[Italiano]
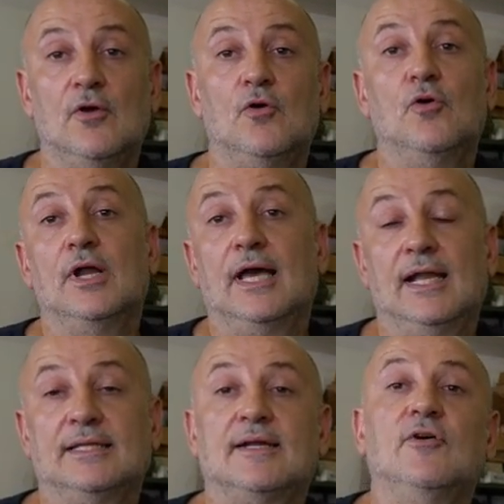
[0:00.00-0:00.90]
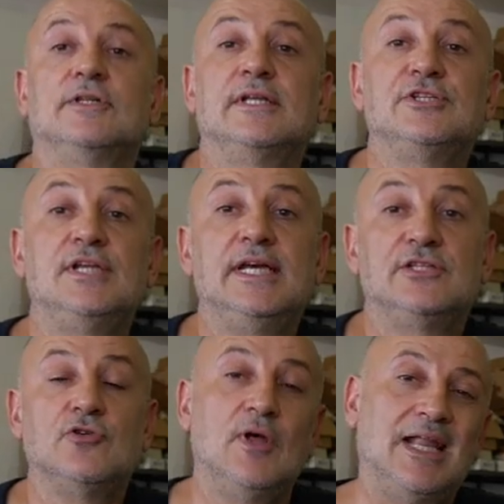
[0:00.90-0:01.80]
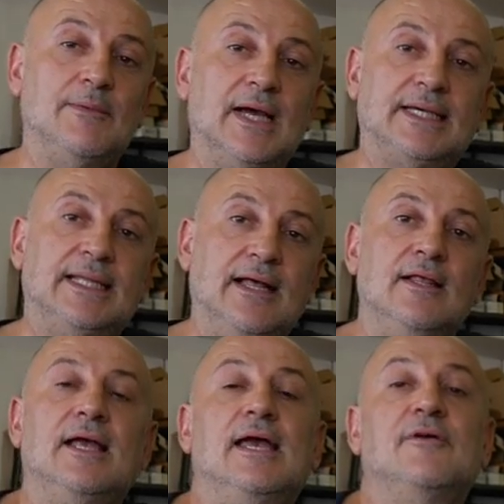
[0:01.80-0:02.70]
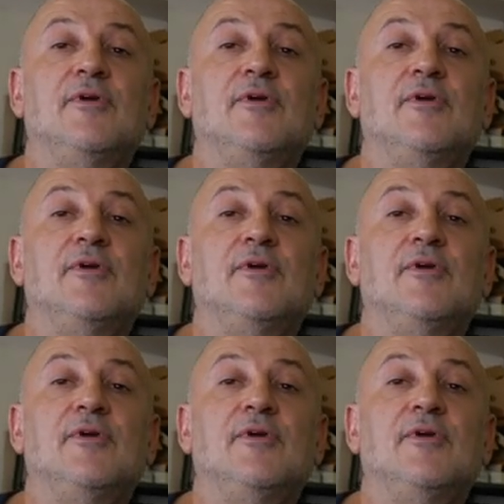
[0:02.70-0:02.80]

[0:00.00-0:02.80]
o l'altra volta il ciliegio la macchina eh,